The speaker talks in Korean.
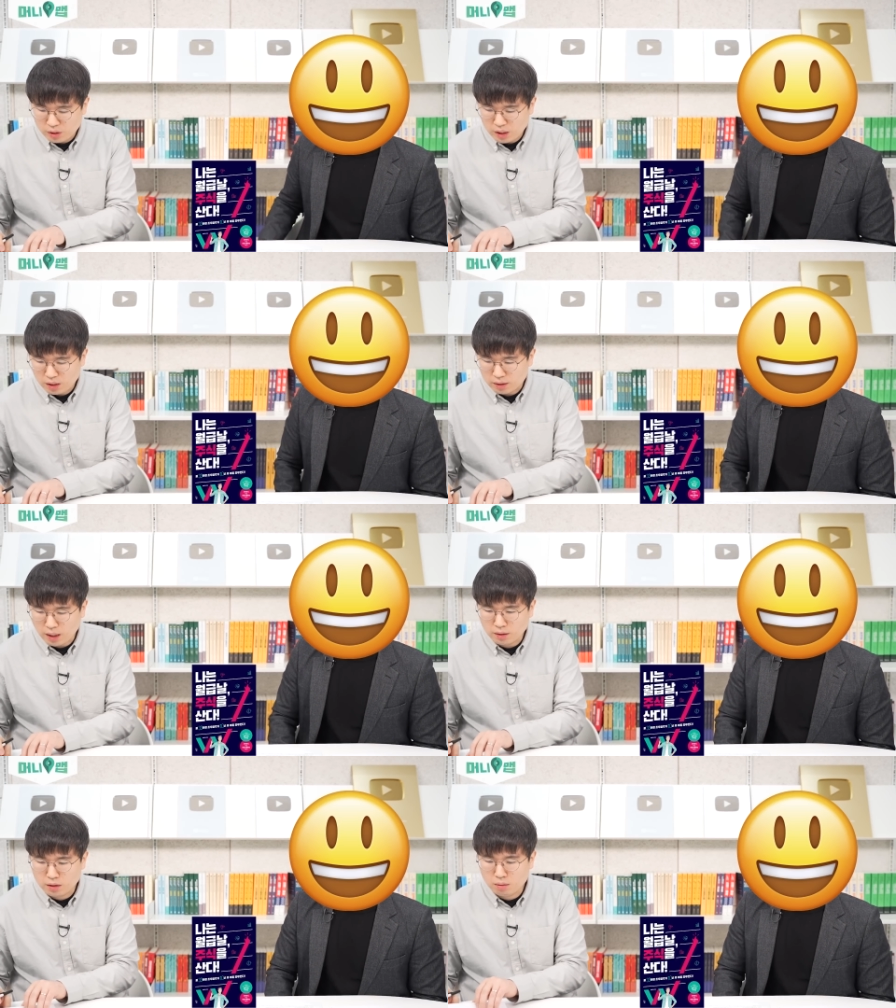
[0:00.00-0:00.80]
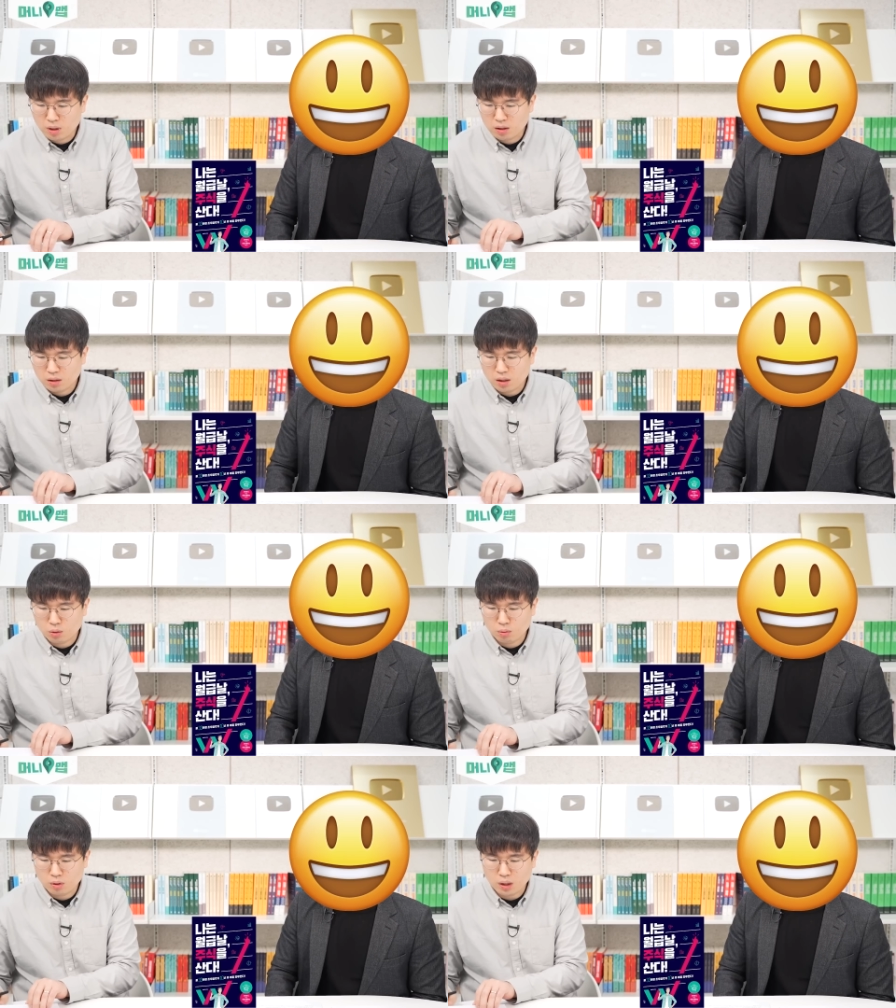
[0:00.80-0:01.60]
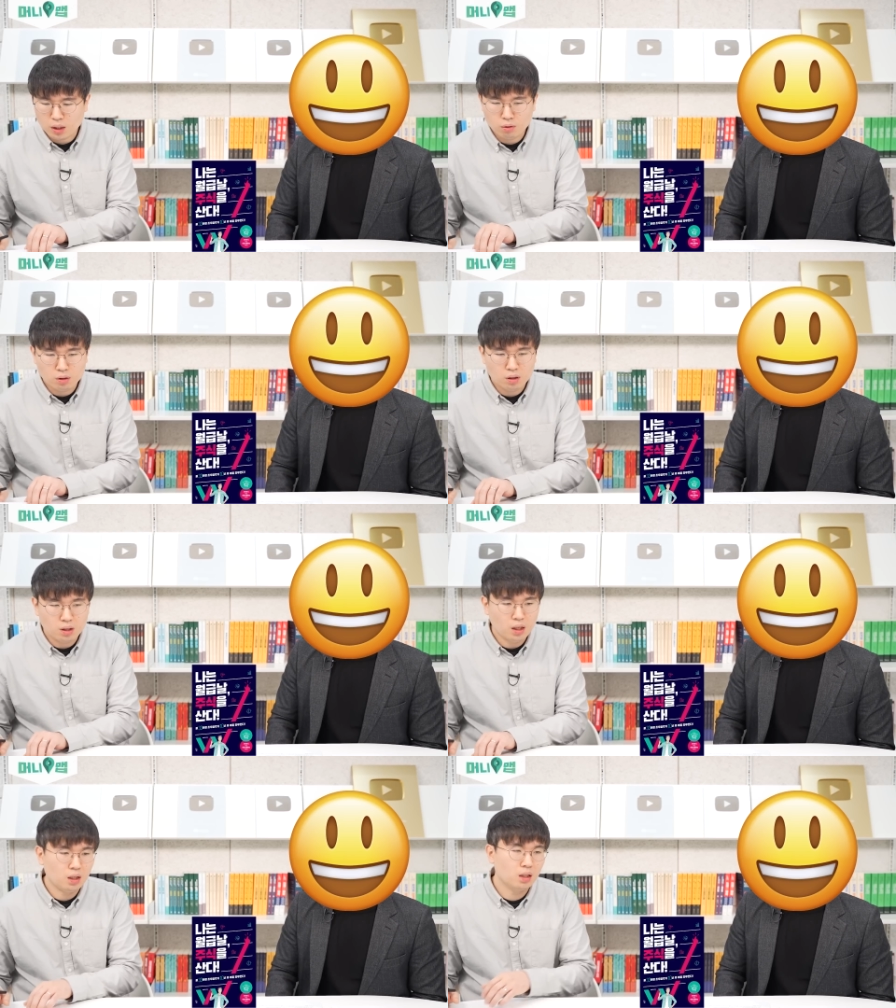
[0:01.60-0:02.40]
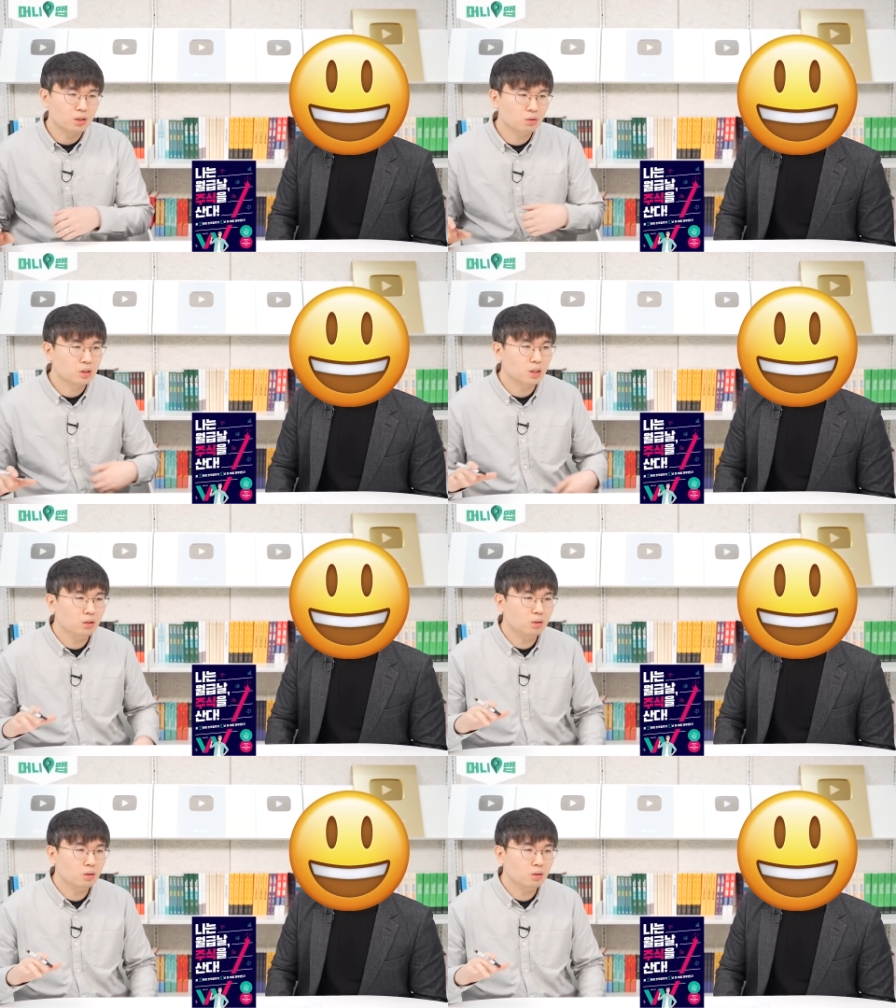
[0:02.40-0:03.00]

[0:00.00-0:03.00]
이제 상승만 계속 하던 때가 있었잖아요.